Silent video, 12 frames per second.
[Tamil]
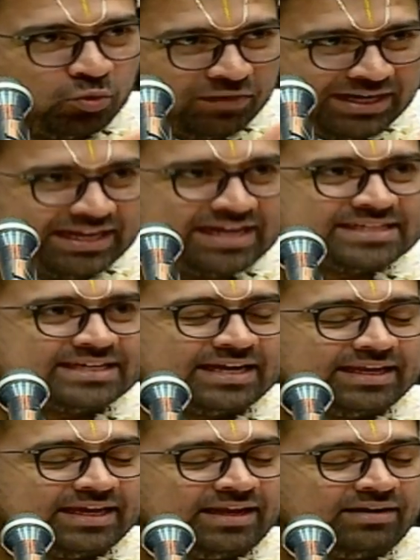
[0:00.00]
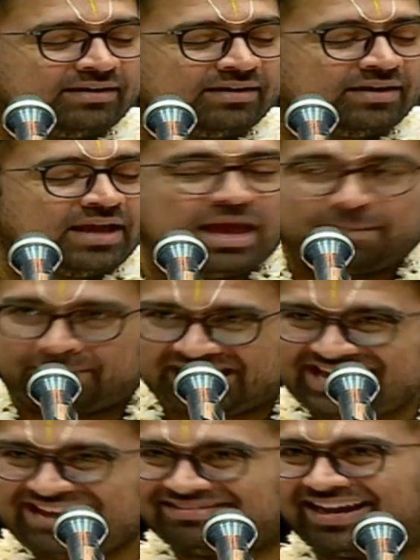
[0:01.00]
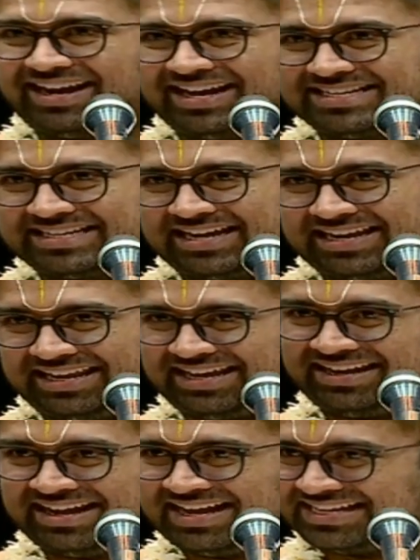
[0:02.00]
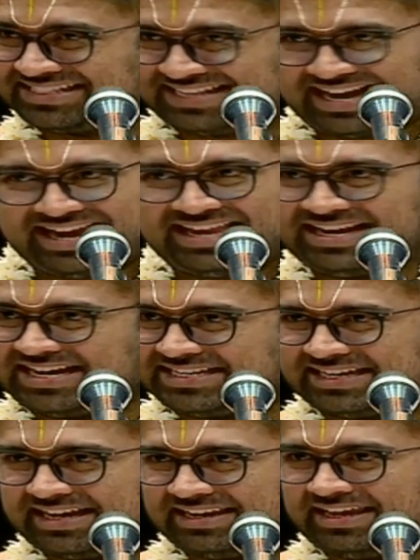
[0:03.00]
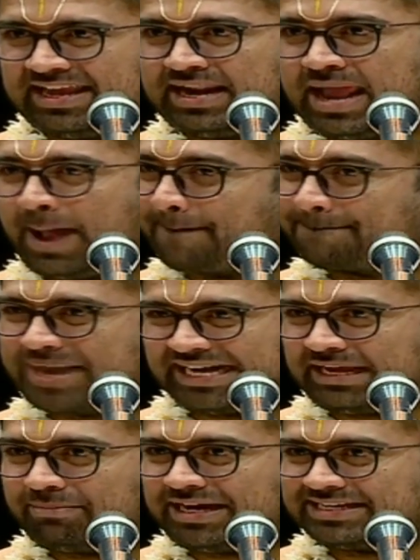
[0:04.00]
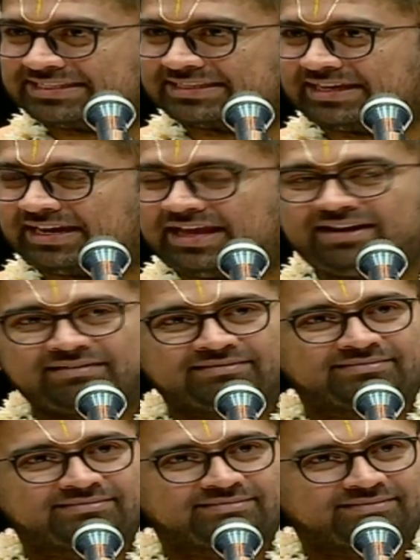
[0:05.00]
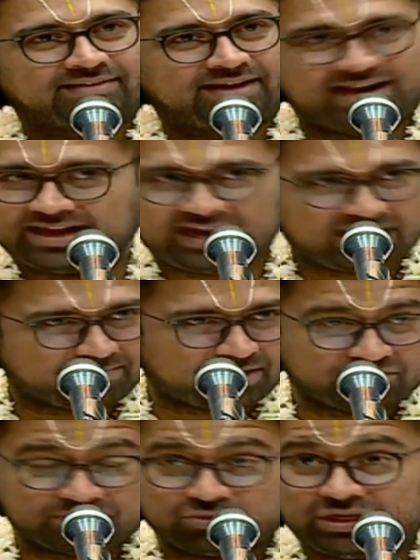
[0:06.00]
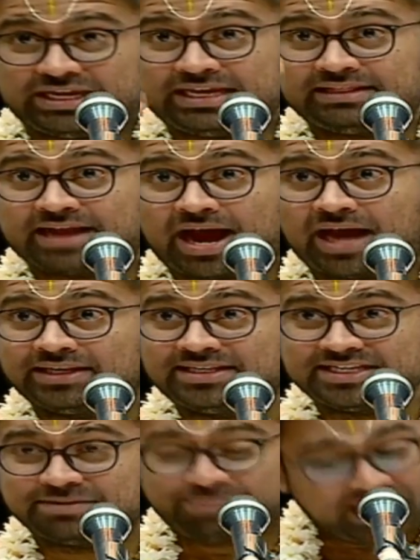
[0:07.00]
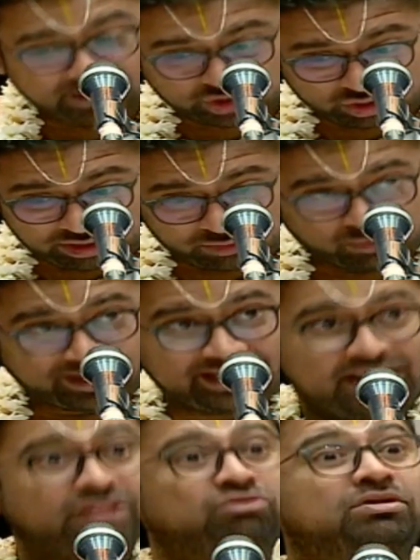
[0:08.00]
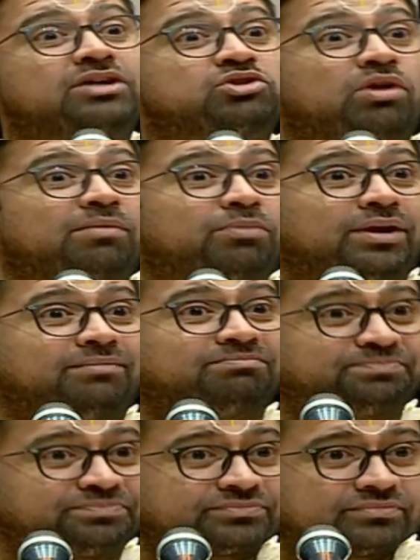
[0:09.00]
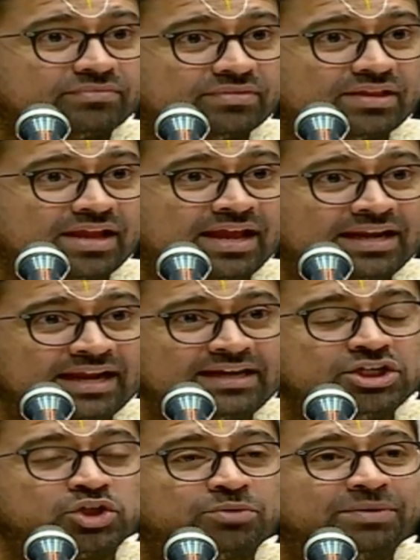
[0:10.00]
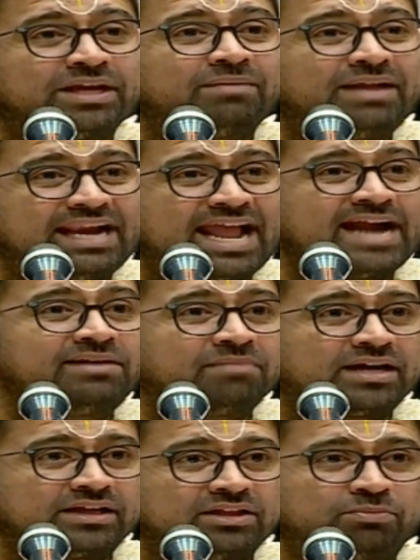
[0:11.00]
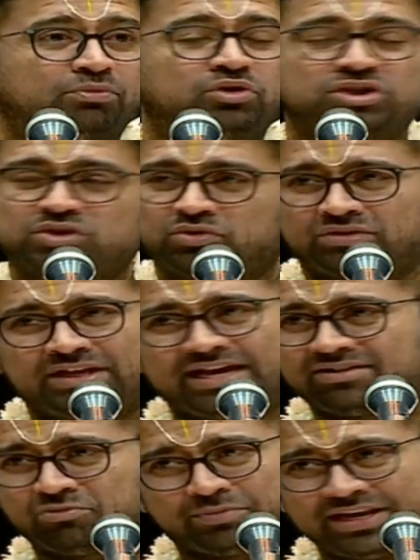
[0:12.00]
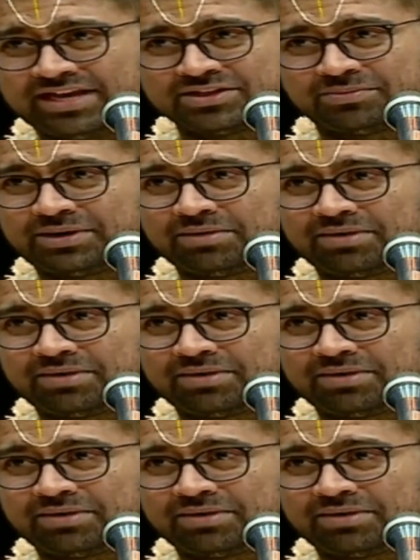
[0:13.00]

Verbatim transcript: உவட்டாச்சாரியர் மகீதராச்சாரியர் சாயனாச்சாரியர் பட்டபாஸ்கரர் ரங்கராமானுஜமுனி இந்த அஞ்சு பேர் சொன்ன உரையிலேருந்தும் நான் சொல்ல போறேன் அதனால இட் ஷுட் பிகம் அ லேண்ட்மார்க் இந்த புருஷ சுத்தம் யாரும் உபன்யாசம் பண்ண